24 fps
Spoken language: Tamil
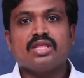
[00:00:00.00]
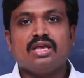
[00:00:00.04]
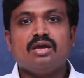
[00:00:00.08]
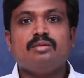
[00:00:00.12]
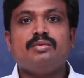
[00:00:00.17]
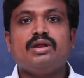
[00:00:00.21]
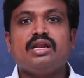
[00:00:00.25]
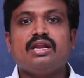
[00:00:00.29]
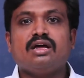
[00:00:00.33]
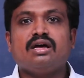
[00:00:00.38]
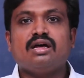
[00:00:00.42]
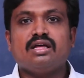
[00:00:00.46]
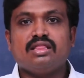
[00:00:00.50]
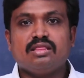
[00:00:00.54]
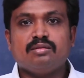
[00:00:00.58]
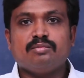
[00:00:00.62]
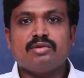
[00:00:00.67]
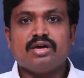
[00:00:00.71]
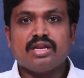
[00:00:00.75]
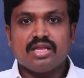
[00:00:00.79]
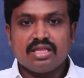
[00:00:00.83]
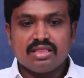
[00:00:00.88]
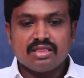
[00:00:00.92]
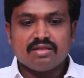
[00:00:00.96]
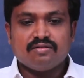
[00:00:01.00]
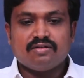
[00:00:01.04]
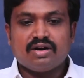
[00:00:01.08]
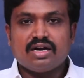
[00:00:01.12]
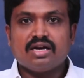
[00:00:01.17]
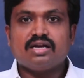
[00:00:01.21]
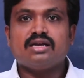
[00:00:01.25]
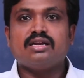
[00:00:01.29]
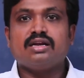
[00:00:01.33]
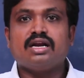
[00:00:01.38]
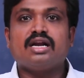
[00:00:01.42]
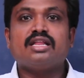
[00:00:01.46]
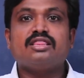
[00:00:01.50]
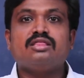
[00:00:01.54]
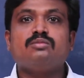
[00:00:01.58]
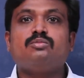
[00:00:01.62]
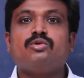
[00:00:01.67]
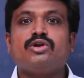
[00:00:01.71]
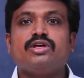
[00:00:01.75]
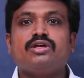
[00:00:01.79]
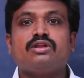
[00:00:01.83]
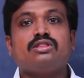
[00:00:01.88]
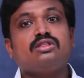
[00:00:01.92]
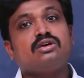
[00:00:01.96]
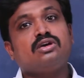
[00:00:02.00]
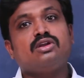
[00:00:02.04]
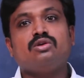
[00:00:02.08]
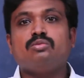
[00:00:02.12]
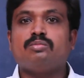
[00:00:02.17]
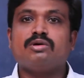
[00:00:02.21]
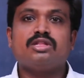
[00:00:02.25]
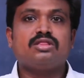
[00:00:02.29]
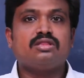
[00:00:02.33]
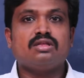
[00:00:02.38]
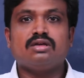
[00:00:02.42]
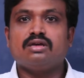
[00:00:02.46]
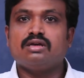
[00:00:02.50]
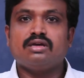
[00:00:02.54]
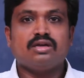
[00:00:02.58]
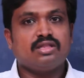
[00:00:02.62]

எப்படின்னா இந்த மாதிரி இந்த வழக்கு நடந்து முடிகிறதுக்கு இன்னும் பத்